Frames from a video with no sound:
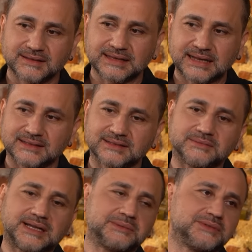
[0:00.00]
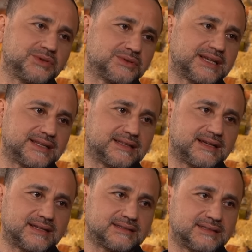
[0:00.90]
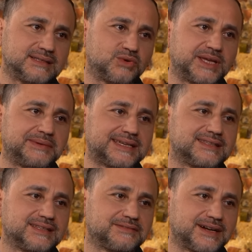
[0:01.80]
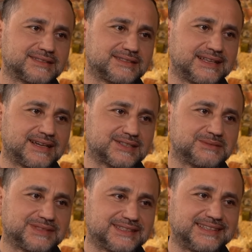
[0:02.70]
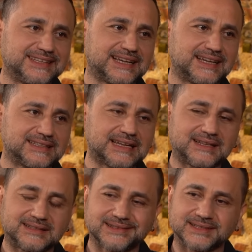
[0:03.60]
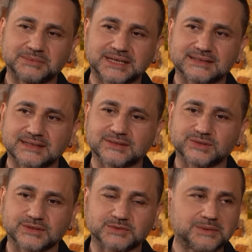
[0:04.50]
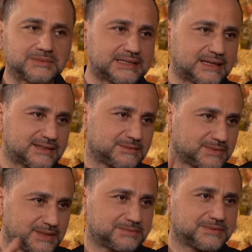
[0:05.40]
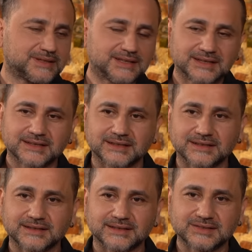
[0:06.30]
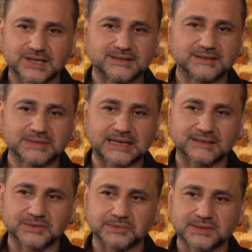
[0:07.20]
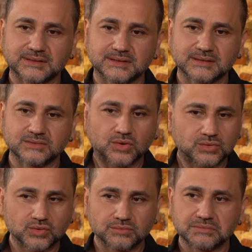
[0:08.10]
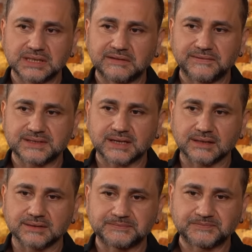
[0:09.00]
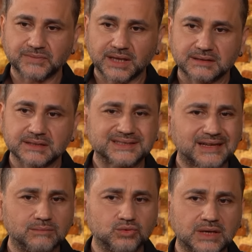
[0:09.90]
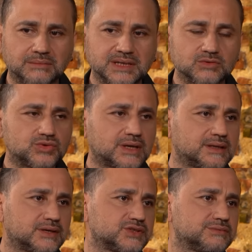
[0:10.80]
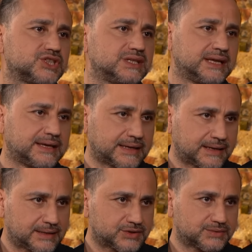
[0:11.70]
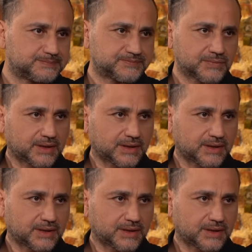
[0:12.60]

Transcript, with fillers: ya dedim abi yok yani daha değil bu emeklilik vakti daha şimdi değil yani gel hadi biraz daha çalışmamız lazım deyip e, çektim kendimi. E, döndüm bir nefes aldım. İstanbul'dan biraz uzaklaştım Şile'ye yerleştim.